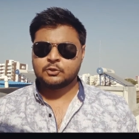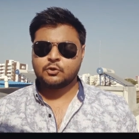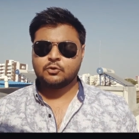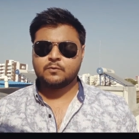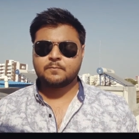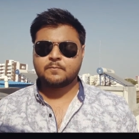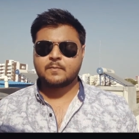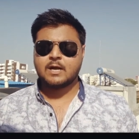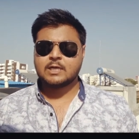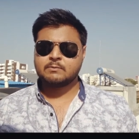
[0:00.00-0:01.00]
तो
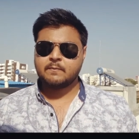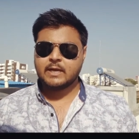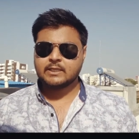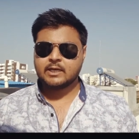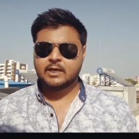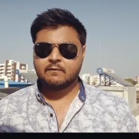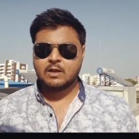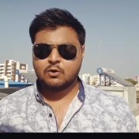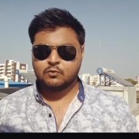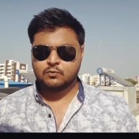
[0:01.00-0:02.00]
आज मैं बात करने
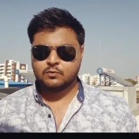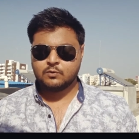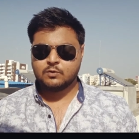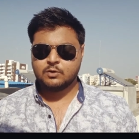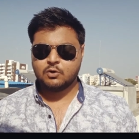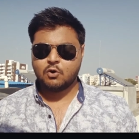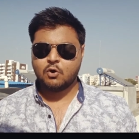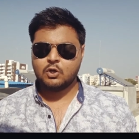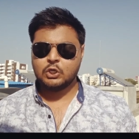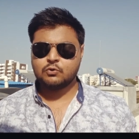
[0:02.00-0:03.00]
वाला हूँ
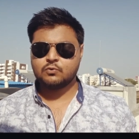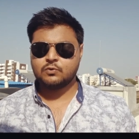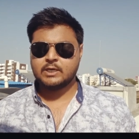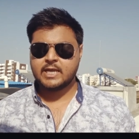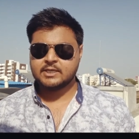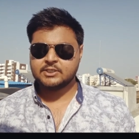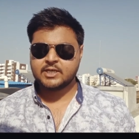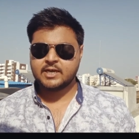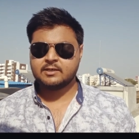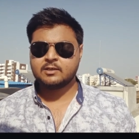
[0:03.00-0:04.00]
ऑल न्यू नेक्स्ट
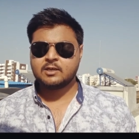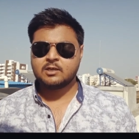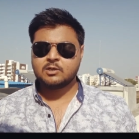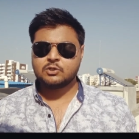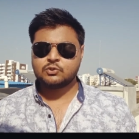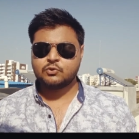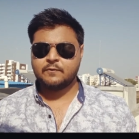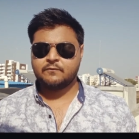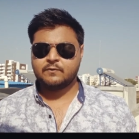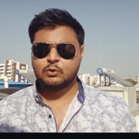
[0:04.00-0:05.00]
जेन
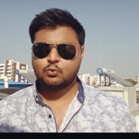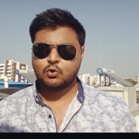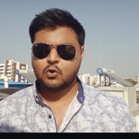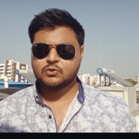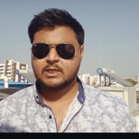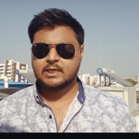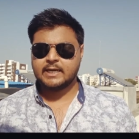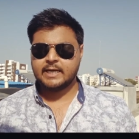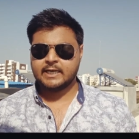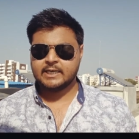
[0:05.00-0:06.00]
स्विफ्ट
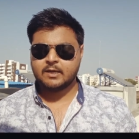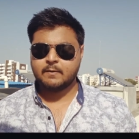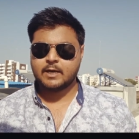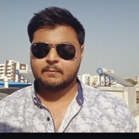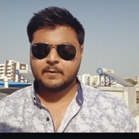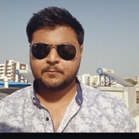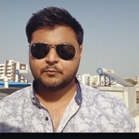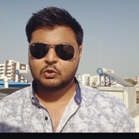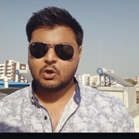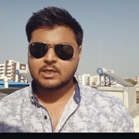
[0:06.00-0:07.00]
2018 के बारे में
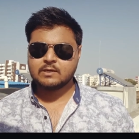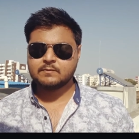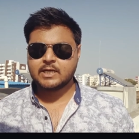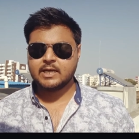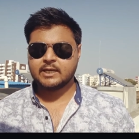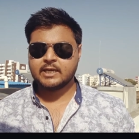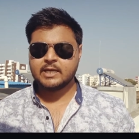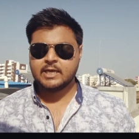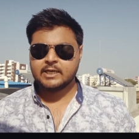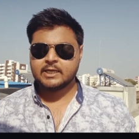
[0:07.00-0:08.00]
तो आज हम जानेंगे
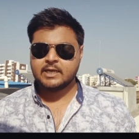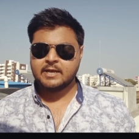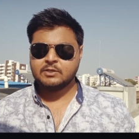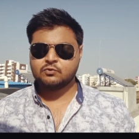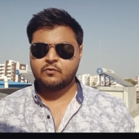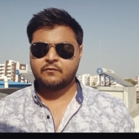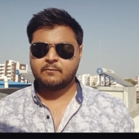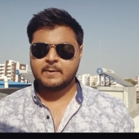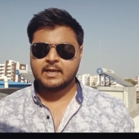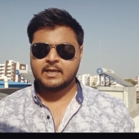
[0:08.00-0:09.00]
कि नई
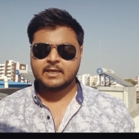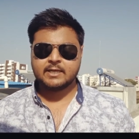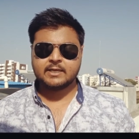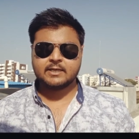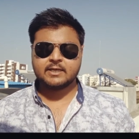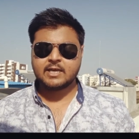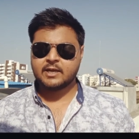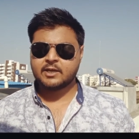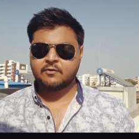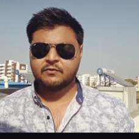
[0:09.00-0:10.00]
स्विफ्ट में क्या
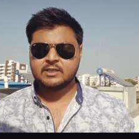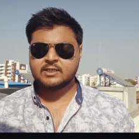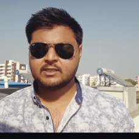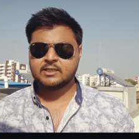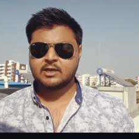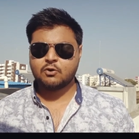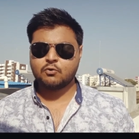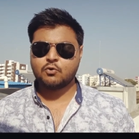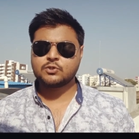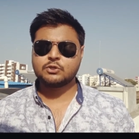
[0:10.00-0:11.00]
क्या फ़ीचर्स है और
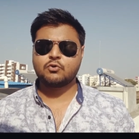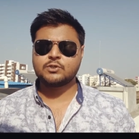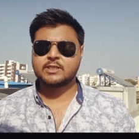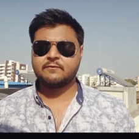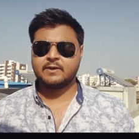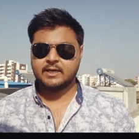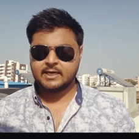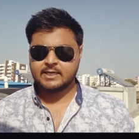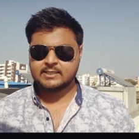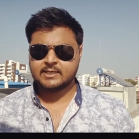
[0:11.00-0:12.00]
कौन से कौन से
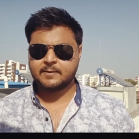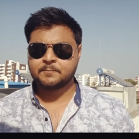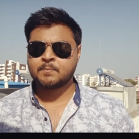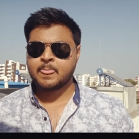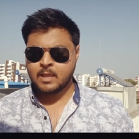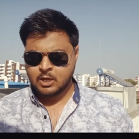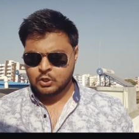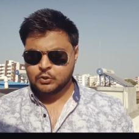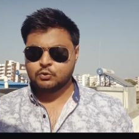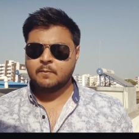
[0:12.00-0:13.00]
वेरिएंट्स है
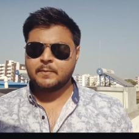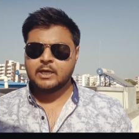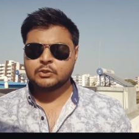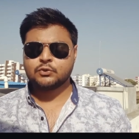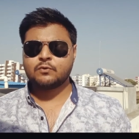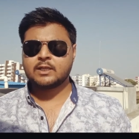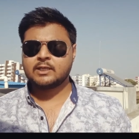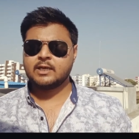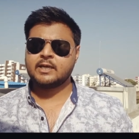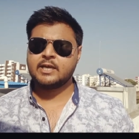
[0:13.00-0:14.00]
तो हम पहले शुरुआत
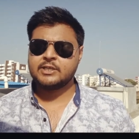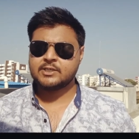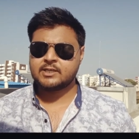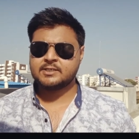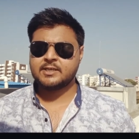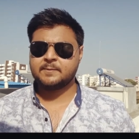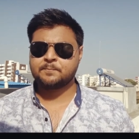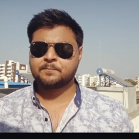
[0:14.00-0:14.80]
करेंगे इंजन से